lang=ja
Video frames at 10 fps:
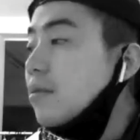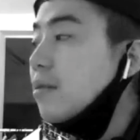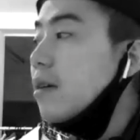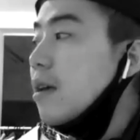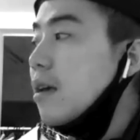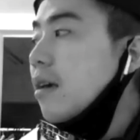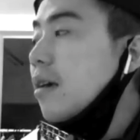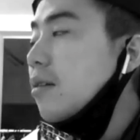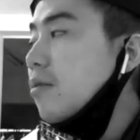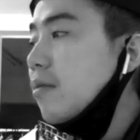ん、
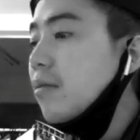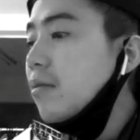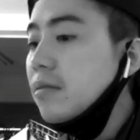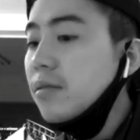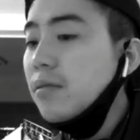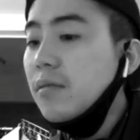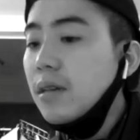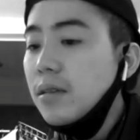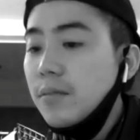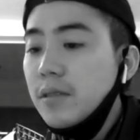えっと、ずっと
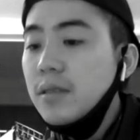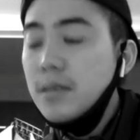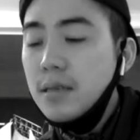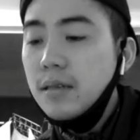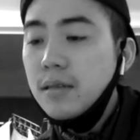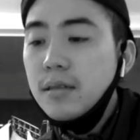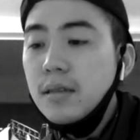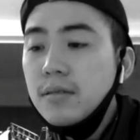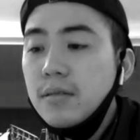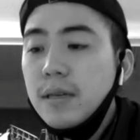オンラインでもいいし、
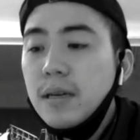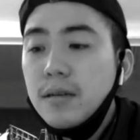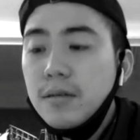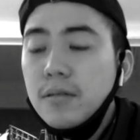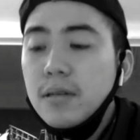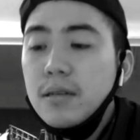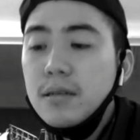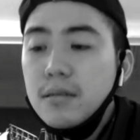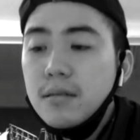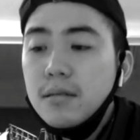スタジオでもいいけど、とりあ
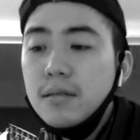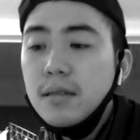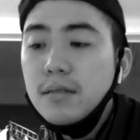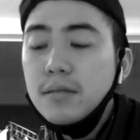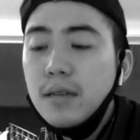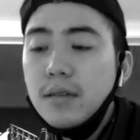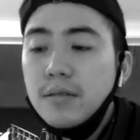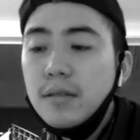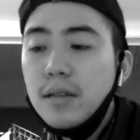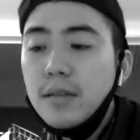えず、スタジオに入
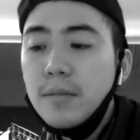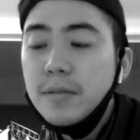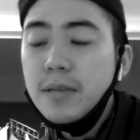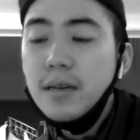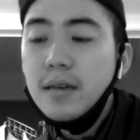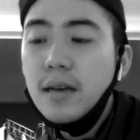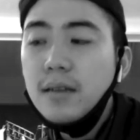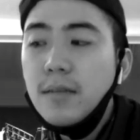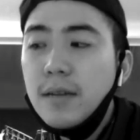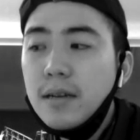るのであれば、もう3
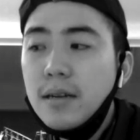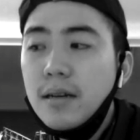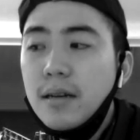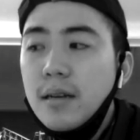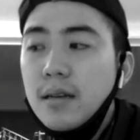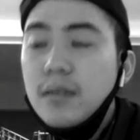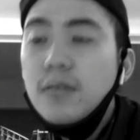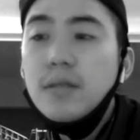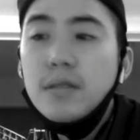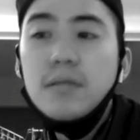頭から
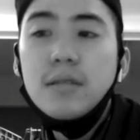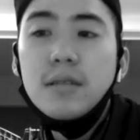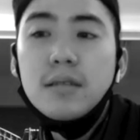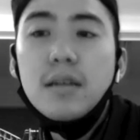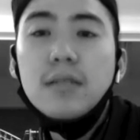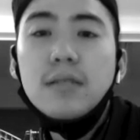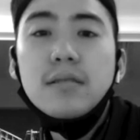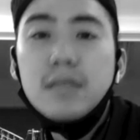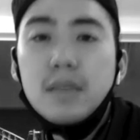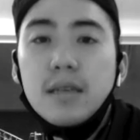用意どんでスタート
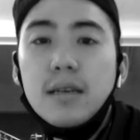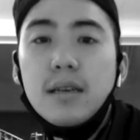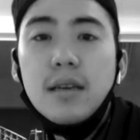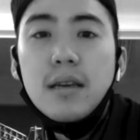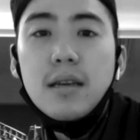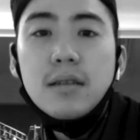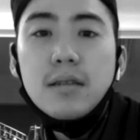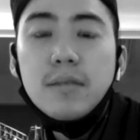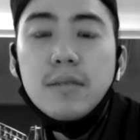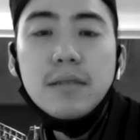するき、
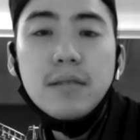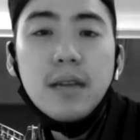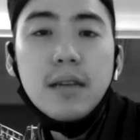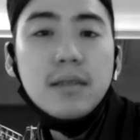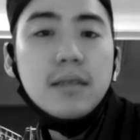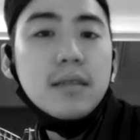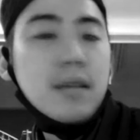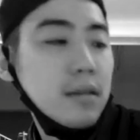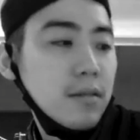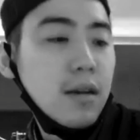その場所の配
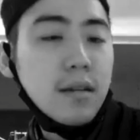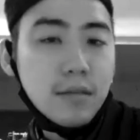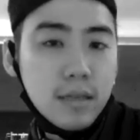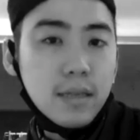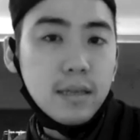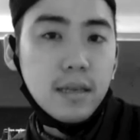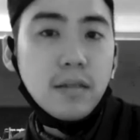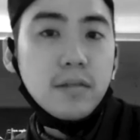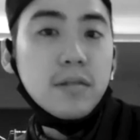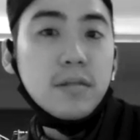置感とかあるし、
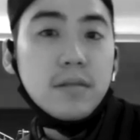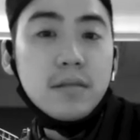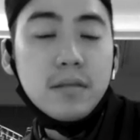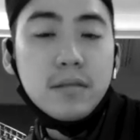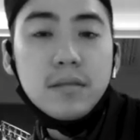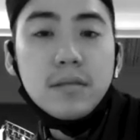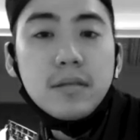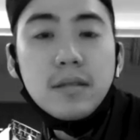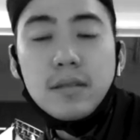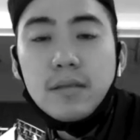やることの
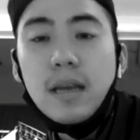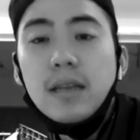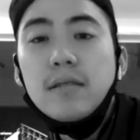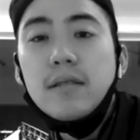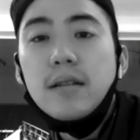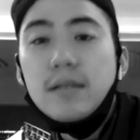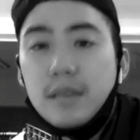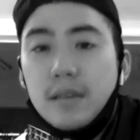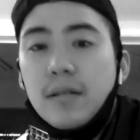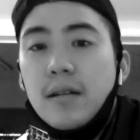あの内容がある
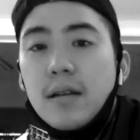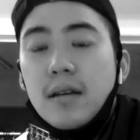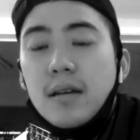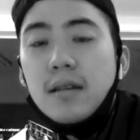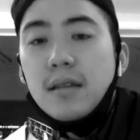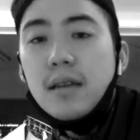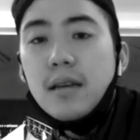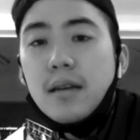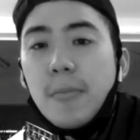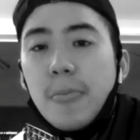きよ。
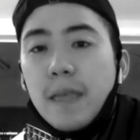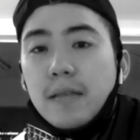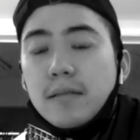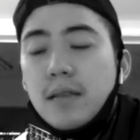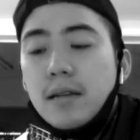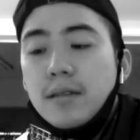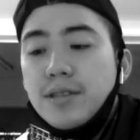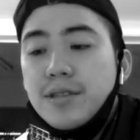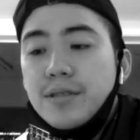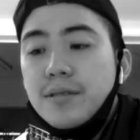で、えっと、3
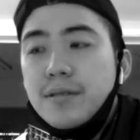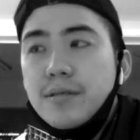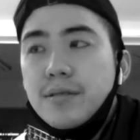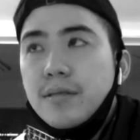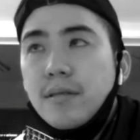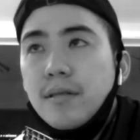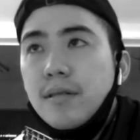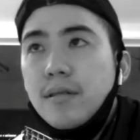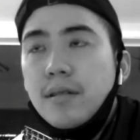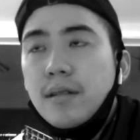月
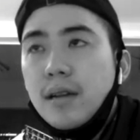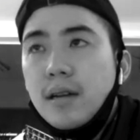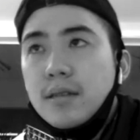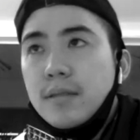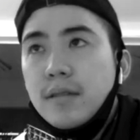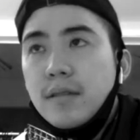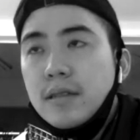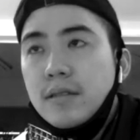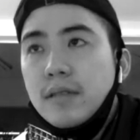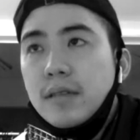15から始まる
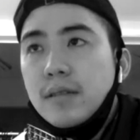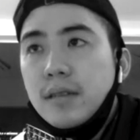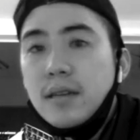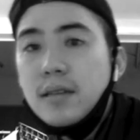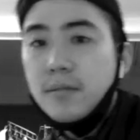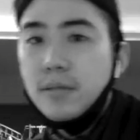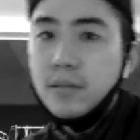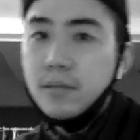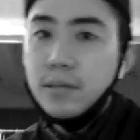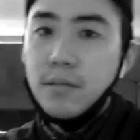ファッションウィークに関しても、
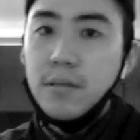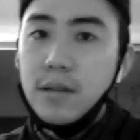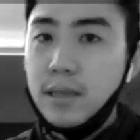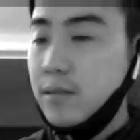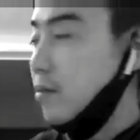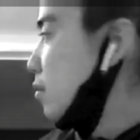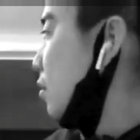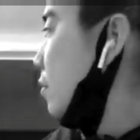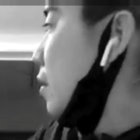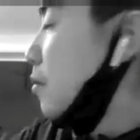すぐ横やきよ、
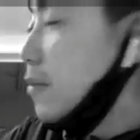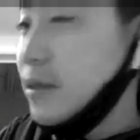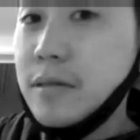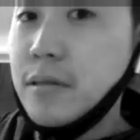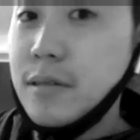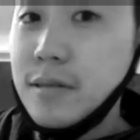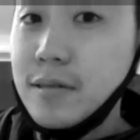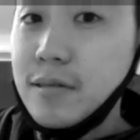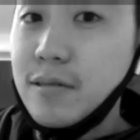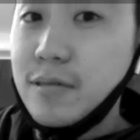イベント場所。
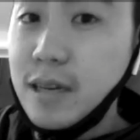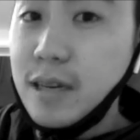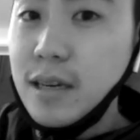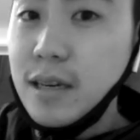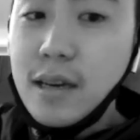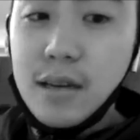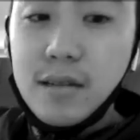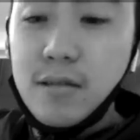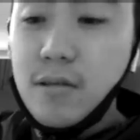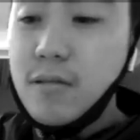ここね。うん、
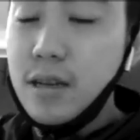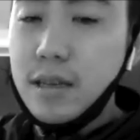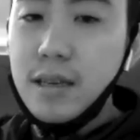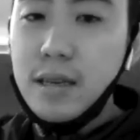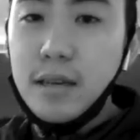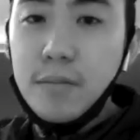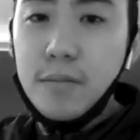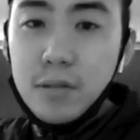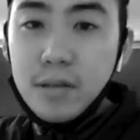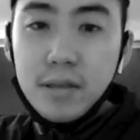ここやき、
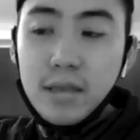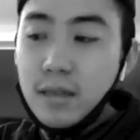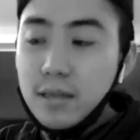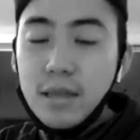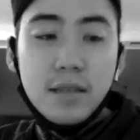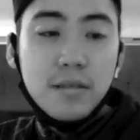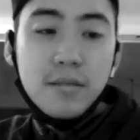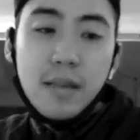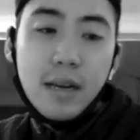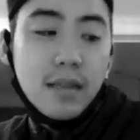もうそしたら
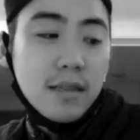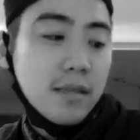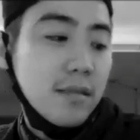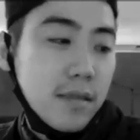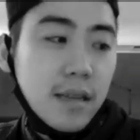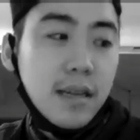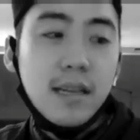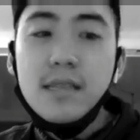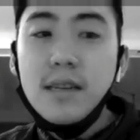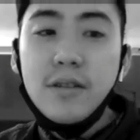スタジオの中で作ってって
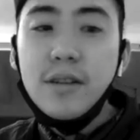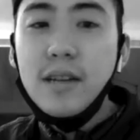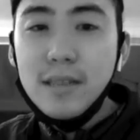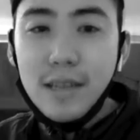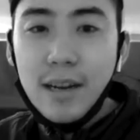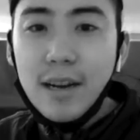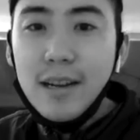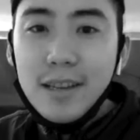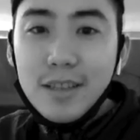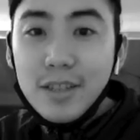感じなのが俺からした
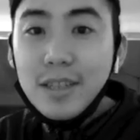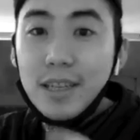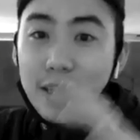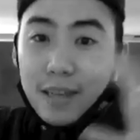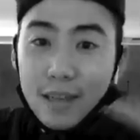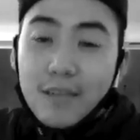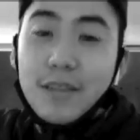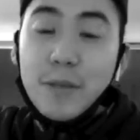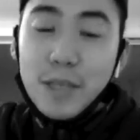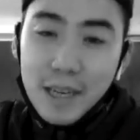ら。そしたらでっか
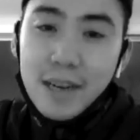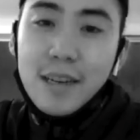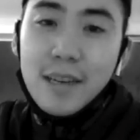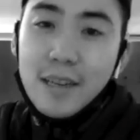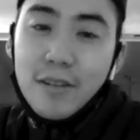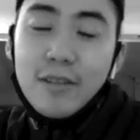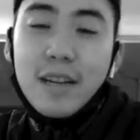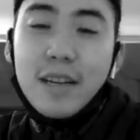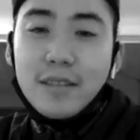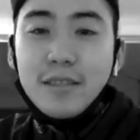くてもいいじゃん。
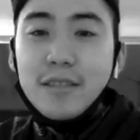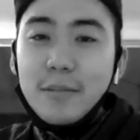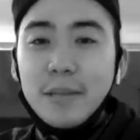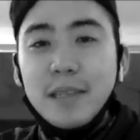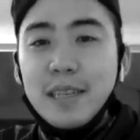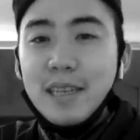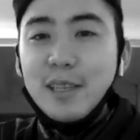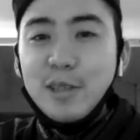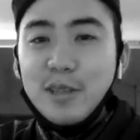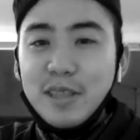オンラインで作ってら家
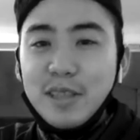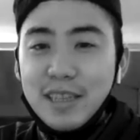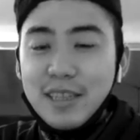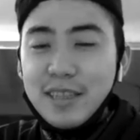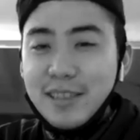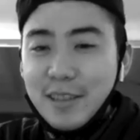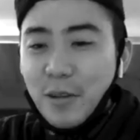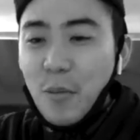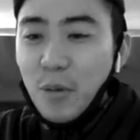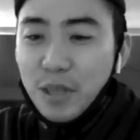で作って、
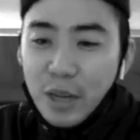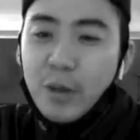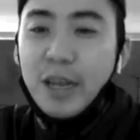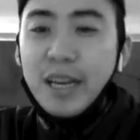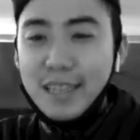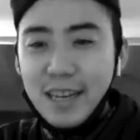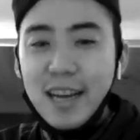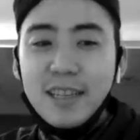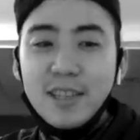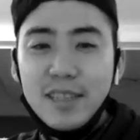こう持ってこない感じ
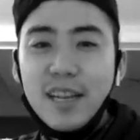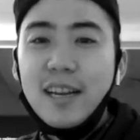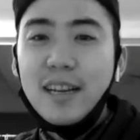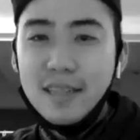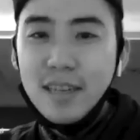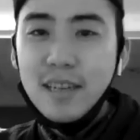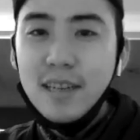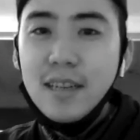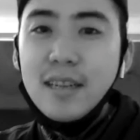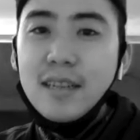だ。搬入してない感じだ。だ
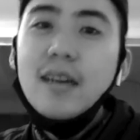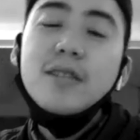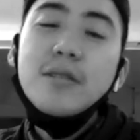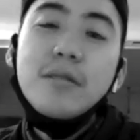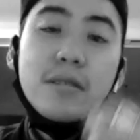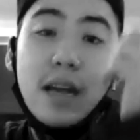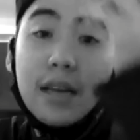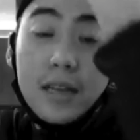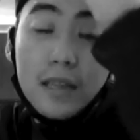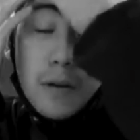からそこのや
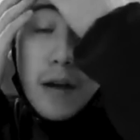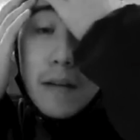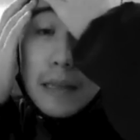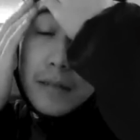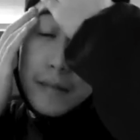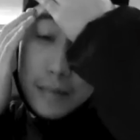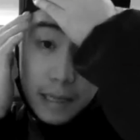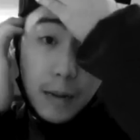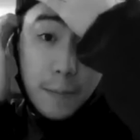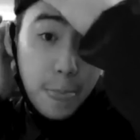り方も変わってくるき
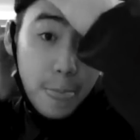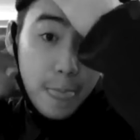さ。